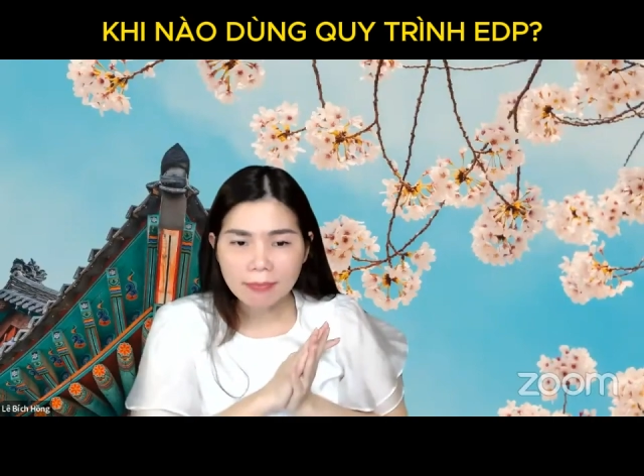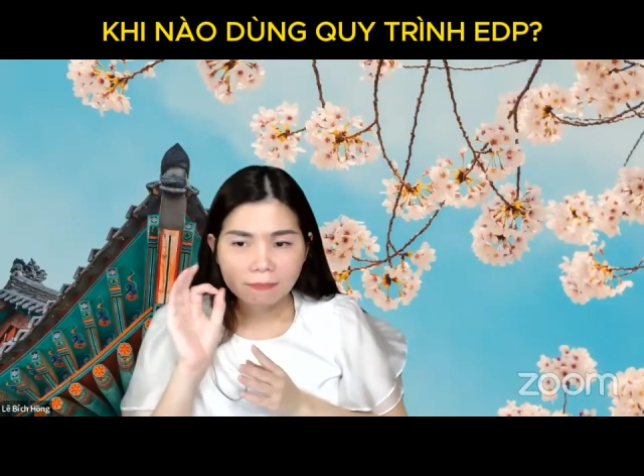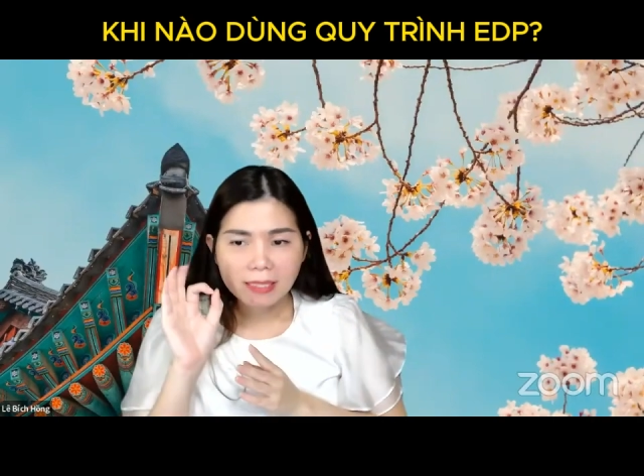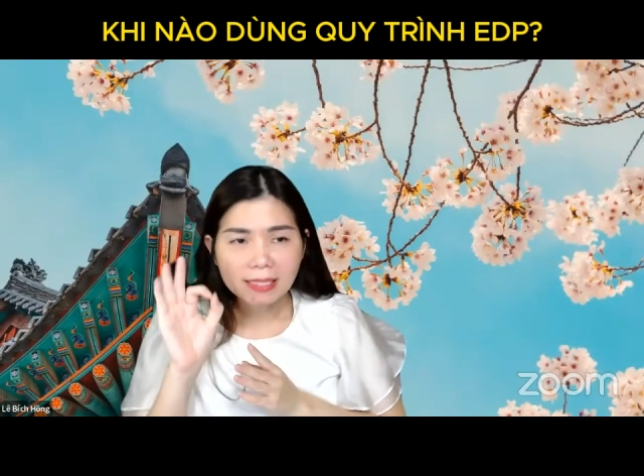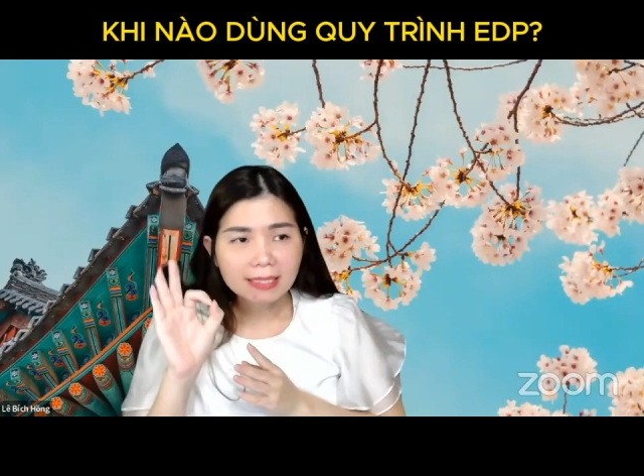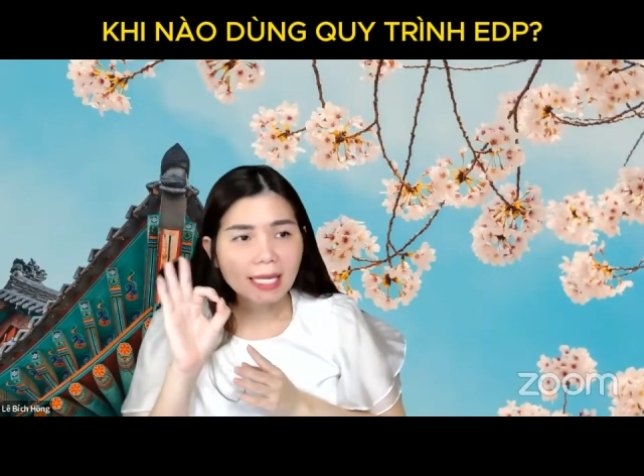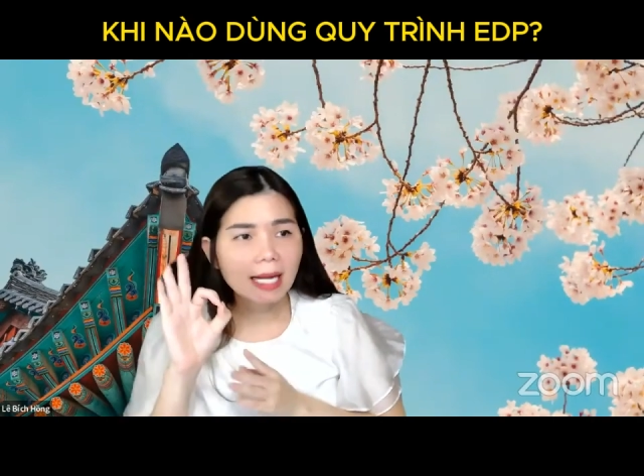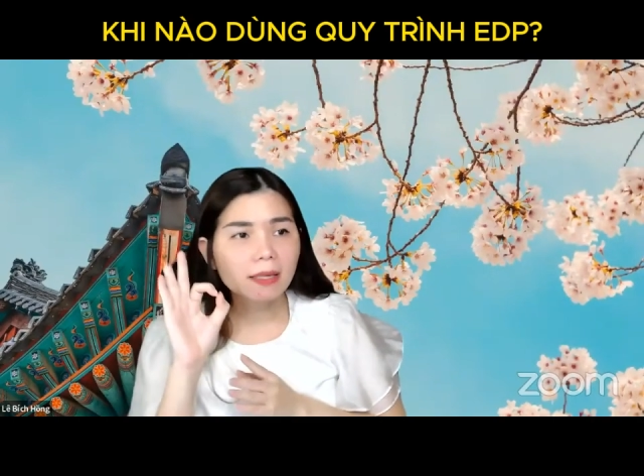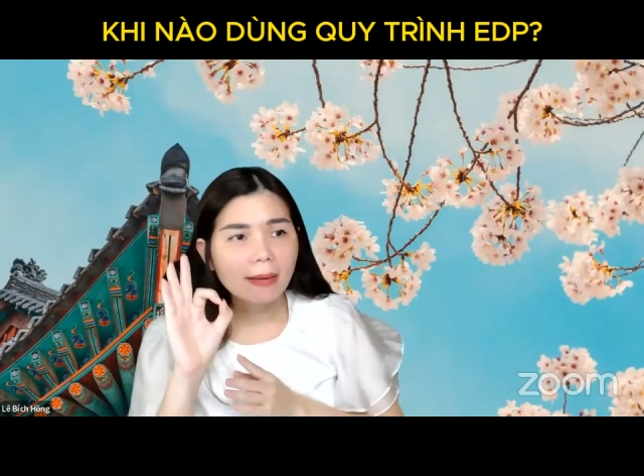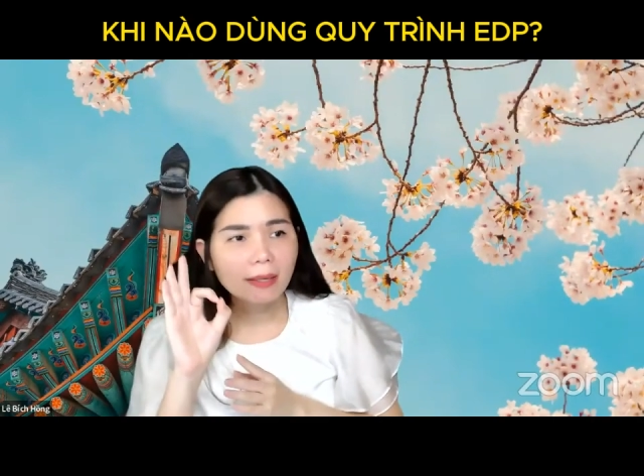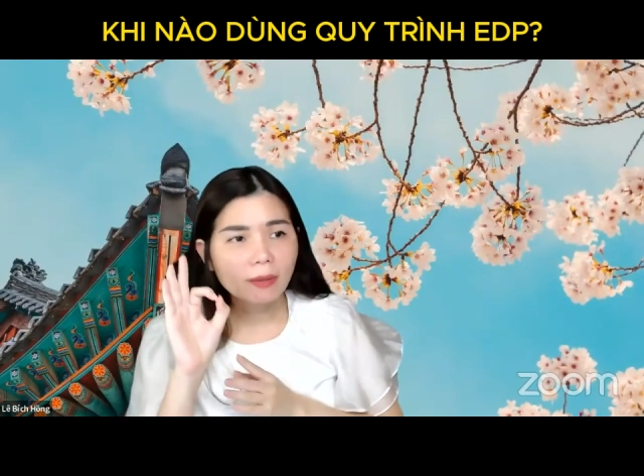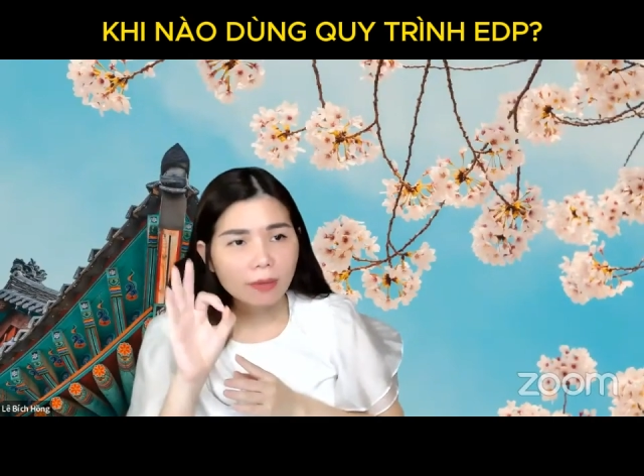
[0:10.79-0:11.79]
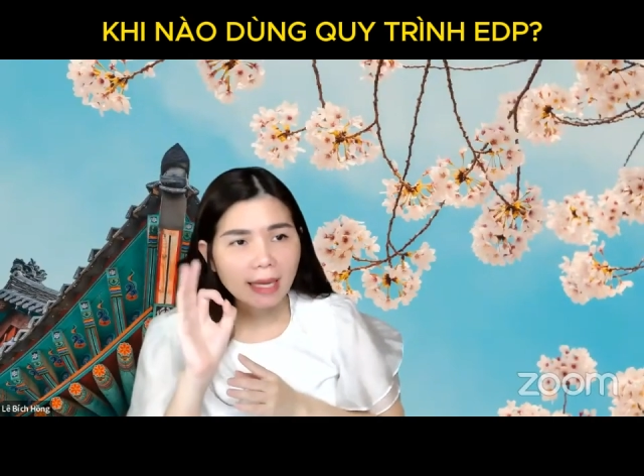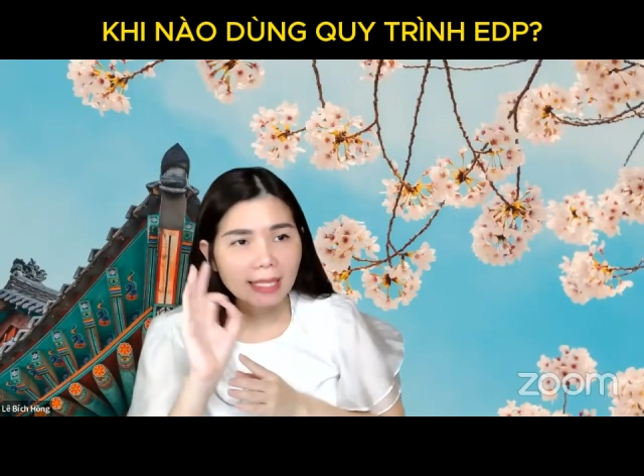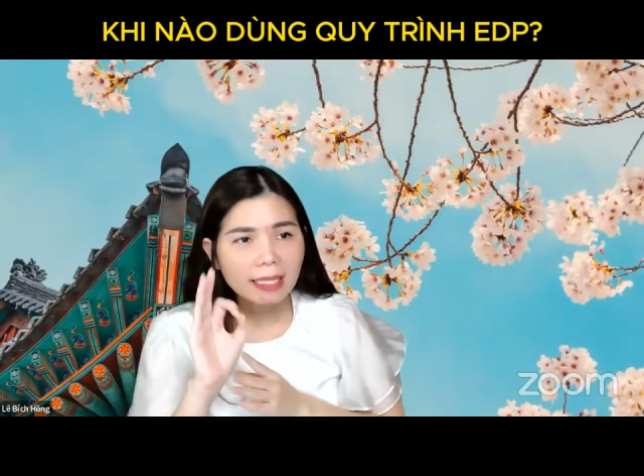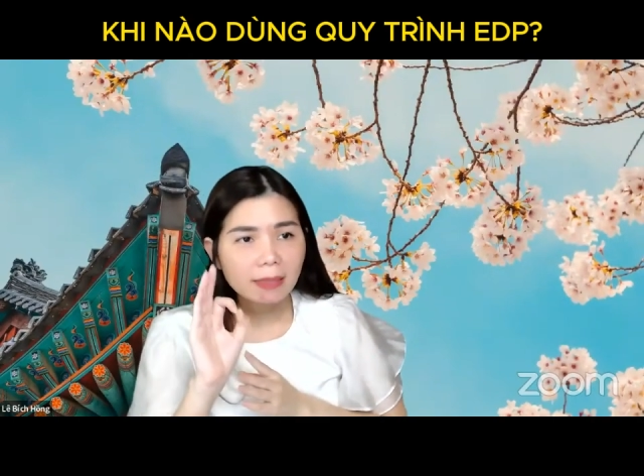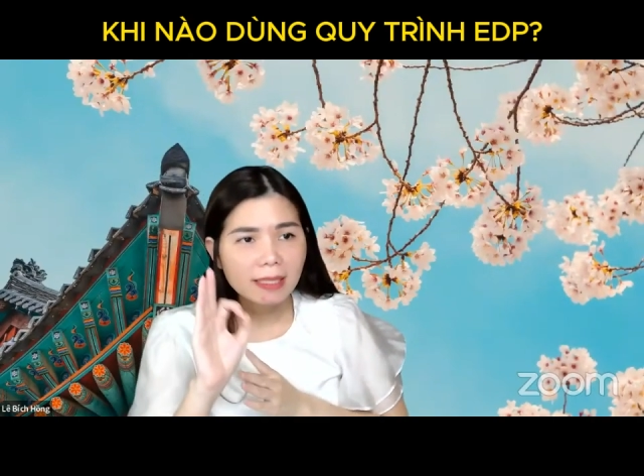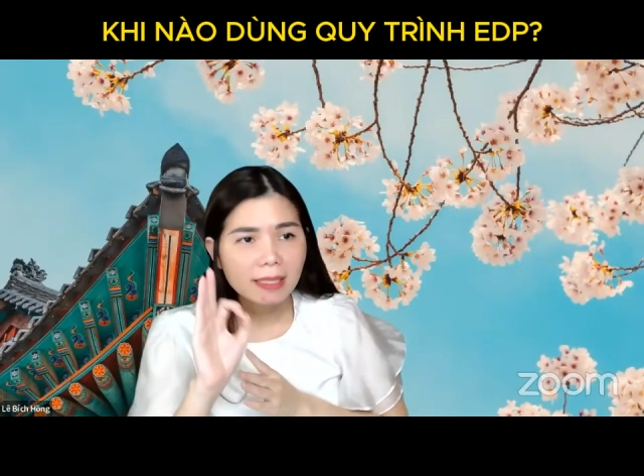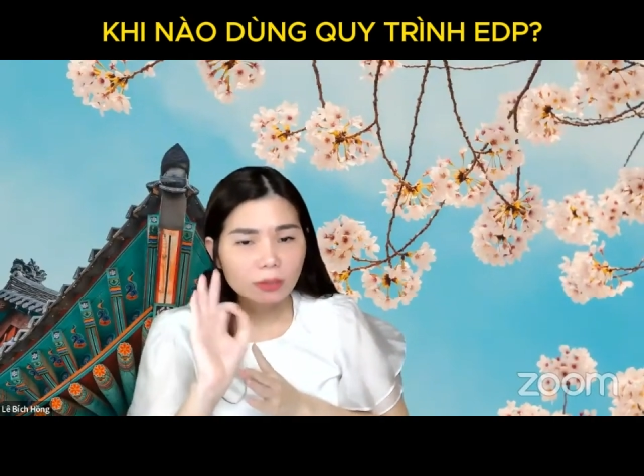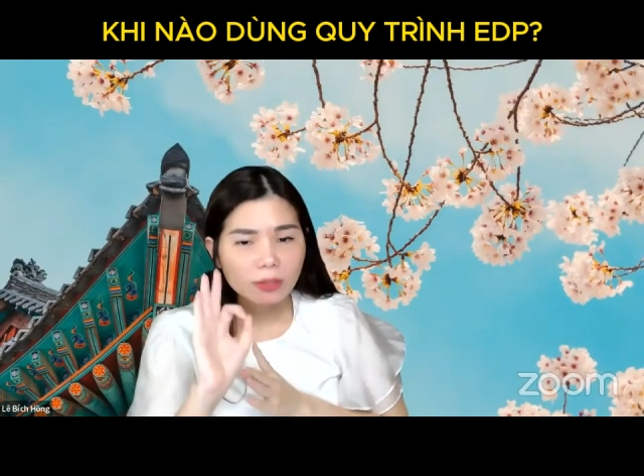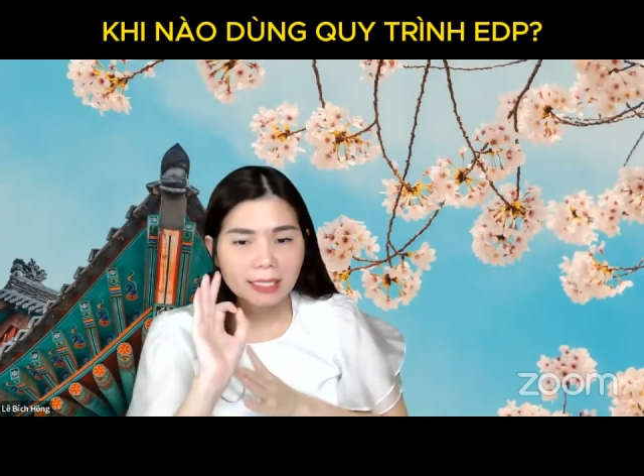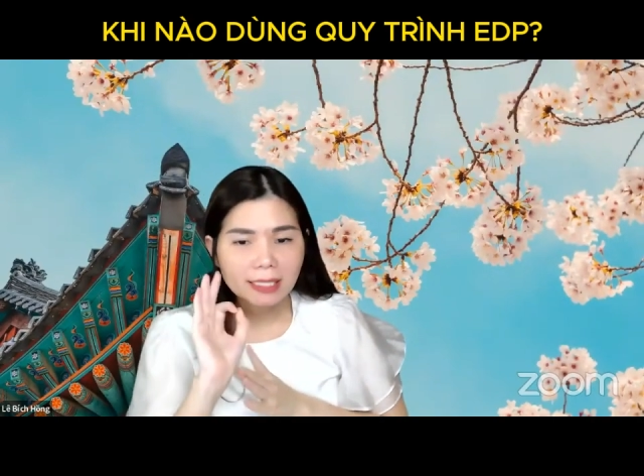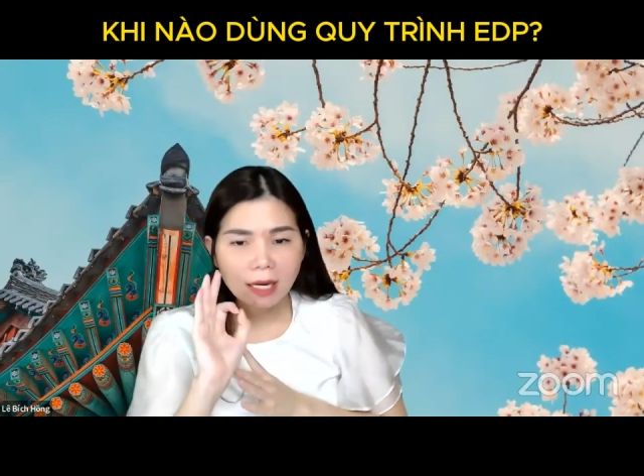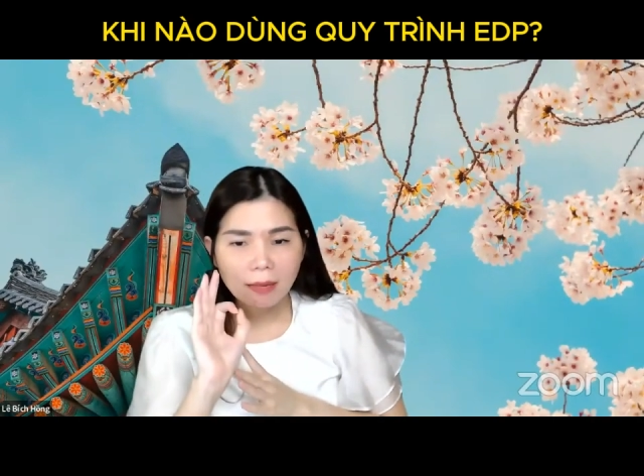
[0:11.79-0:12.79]
Biết được chưa? Các bạn ok chưa? Biết chỗ
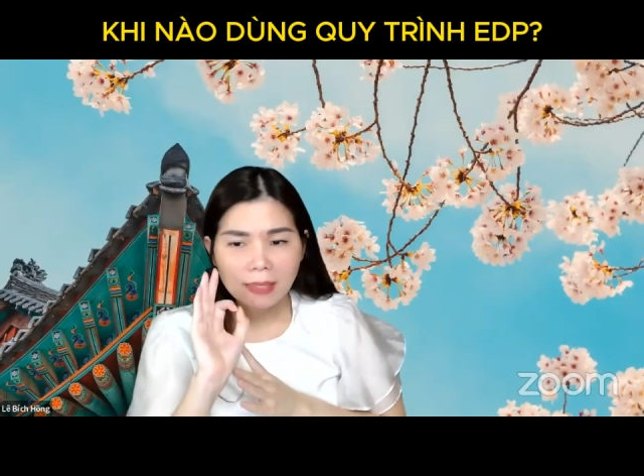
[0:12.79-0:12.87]
này chưa?